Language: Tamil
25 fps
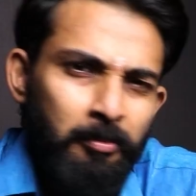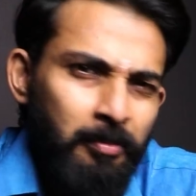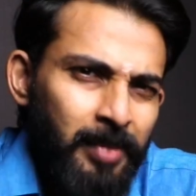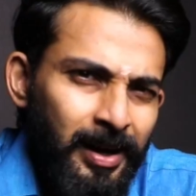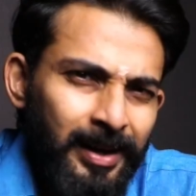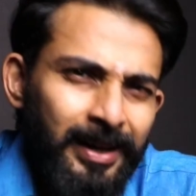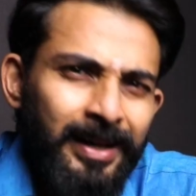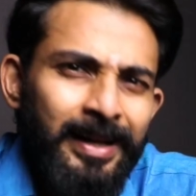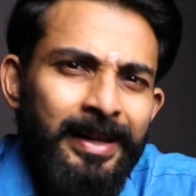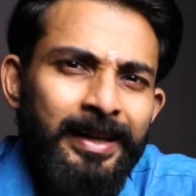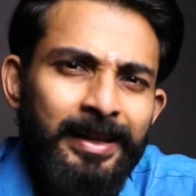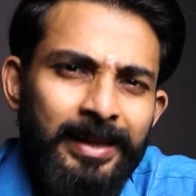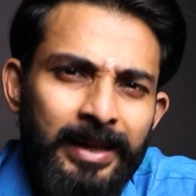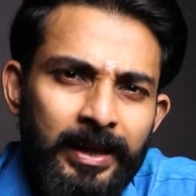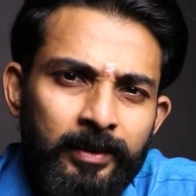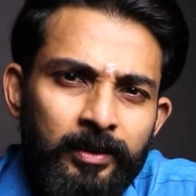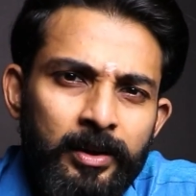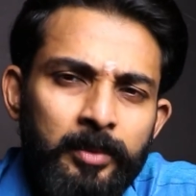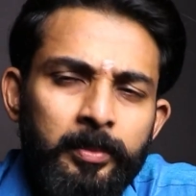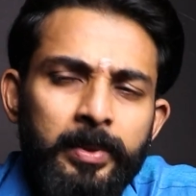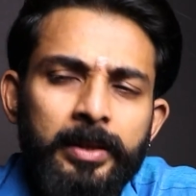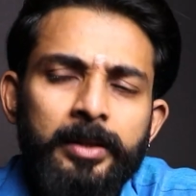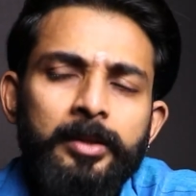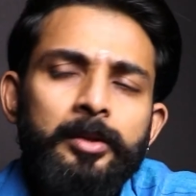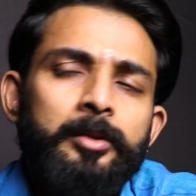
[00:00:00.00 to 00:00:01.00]
மக்களை
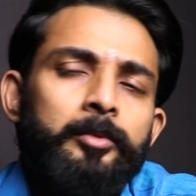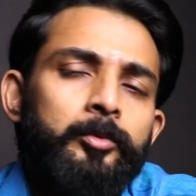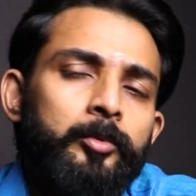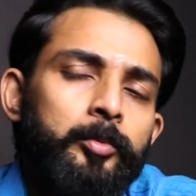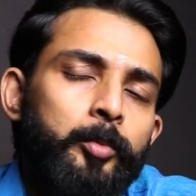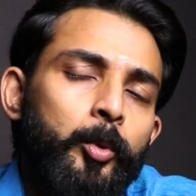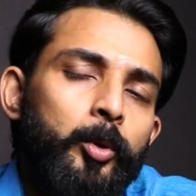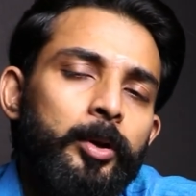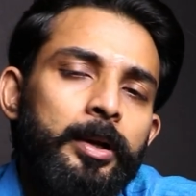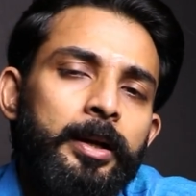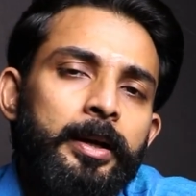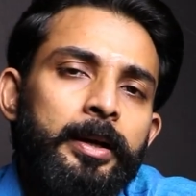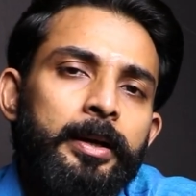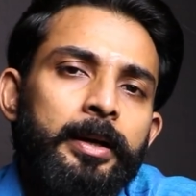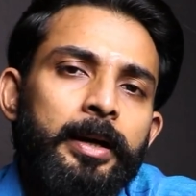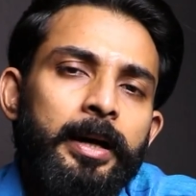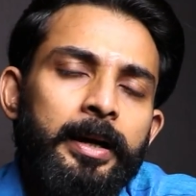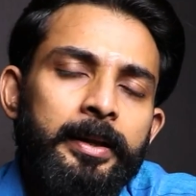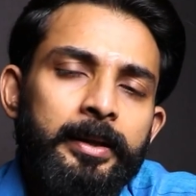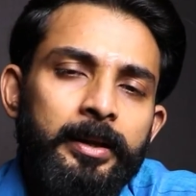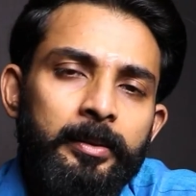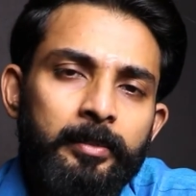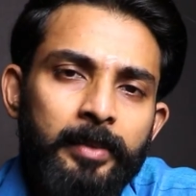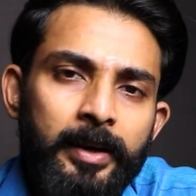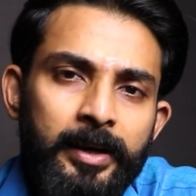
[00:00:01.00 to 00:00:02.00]
கேவலப்படுத்துவது போல
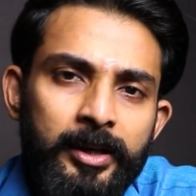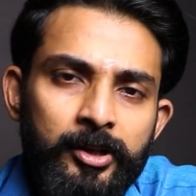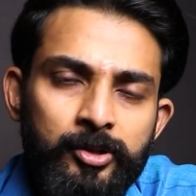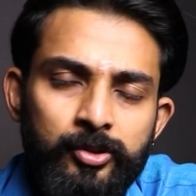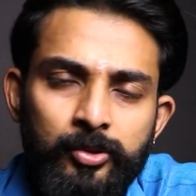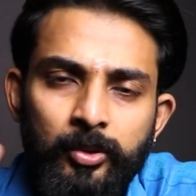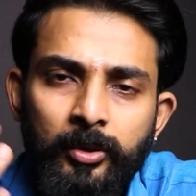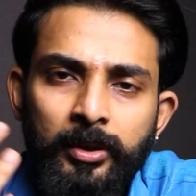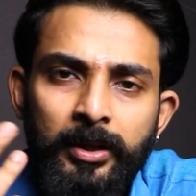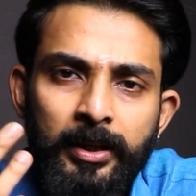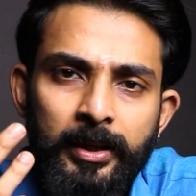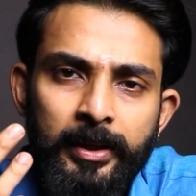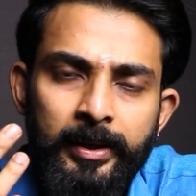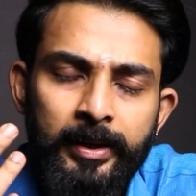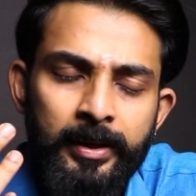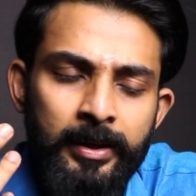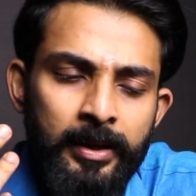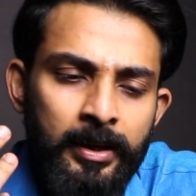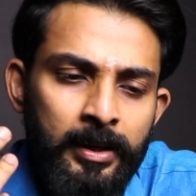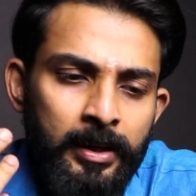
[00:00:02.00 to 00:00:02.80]
அந்த மாதிரி சொல்லி